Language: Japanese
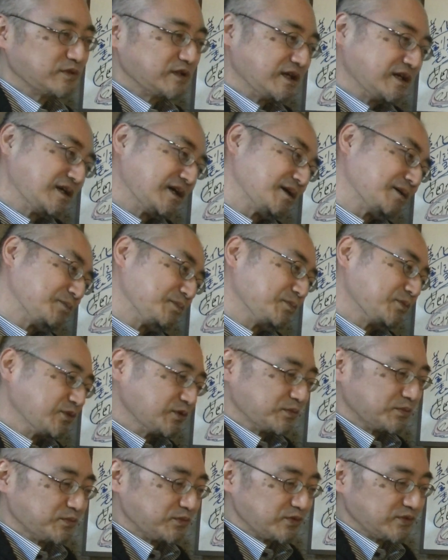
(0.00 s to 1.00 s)
のなんか
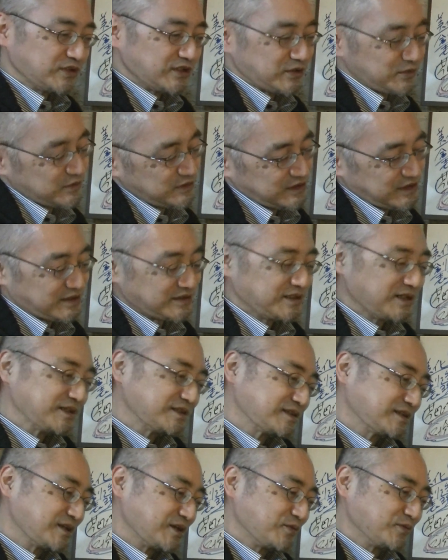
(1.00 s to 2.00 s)
モモデルみたいになっ
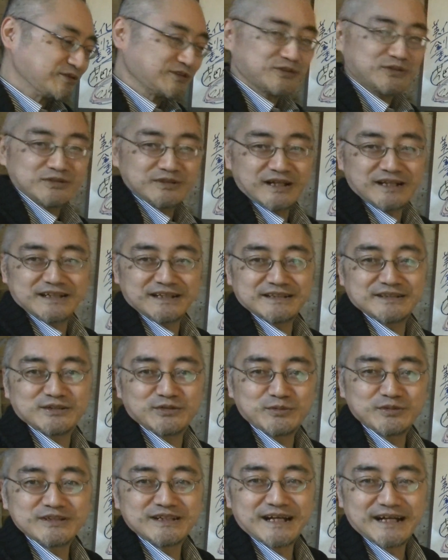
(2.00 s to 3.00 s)
たら面白いななんて
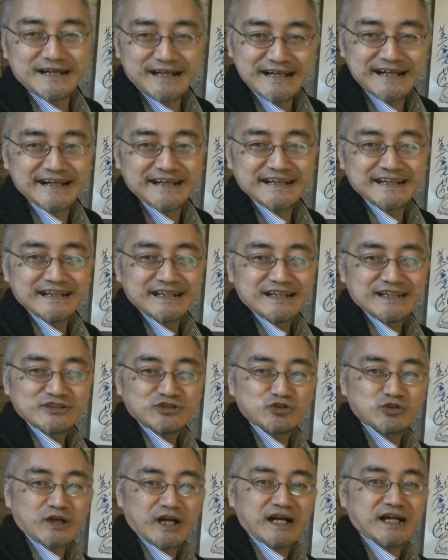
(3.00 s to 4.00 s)
思いながら
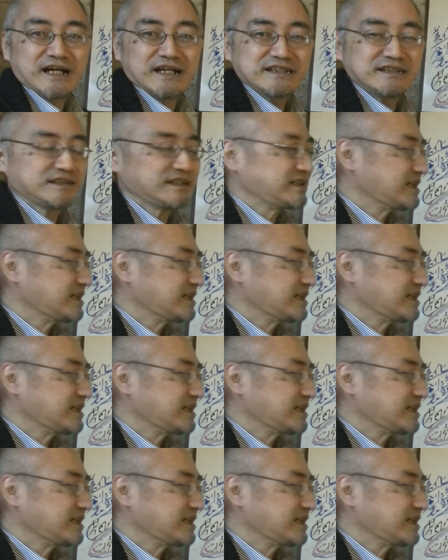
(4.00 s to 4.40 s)
ちょっと考えた